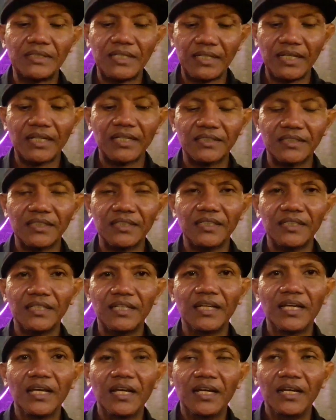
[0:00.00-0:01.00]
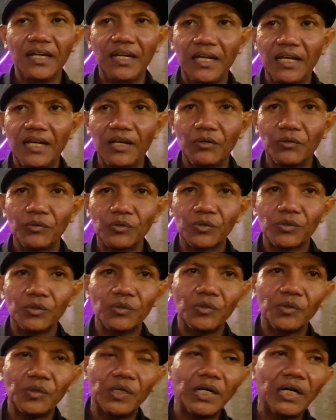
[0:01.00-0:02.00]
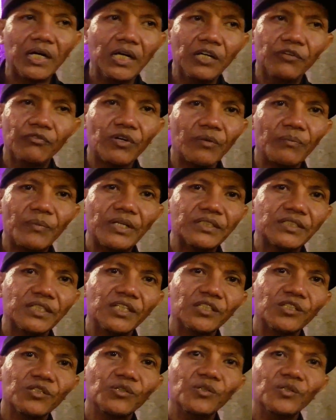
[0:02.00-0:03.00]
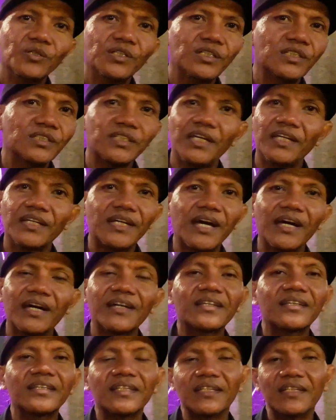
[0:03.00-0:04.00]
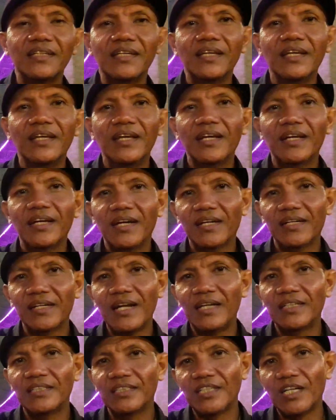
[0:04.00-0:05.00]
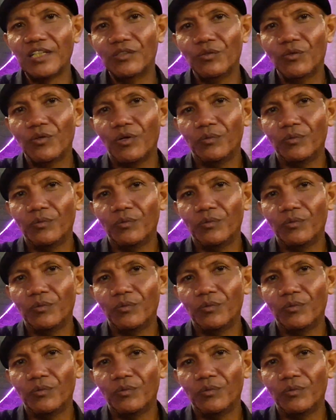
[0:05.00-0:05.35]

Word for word: datang ke sini nah untuk informasi itu saya nggak ngerti karena ada satu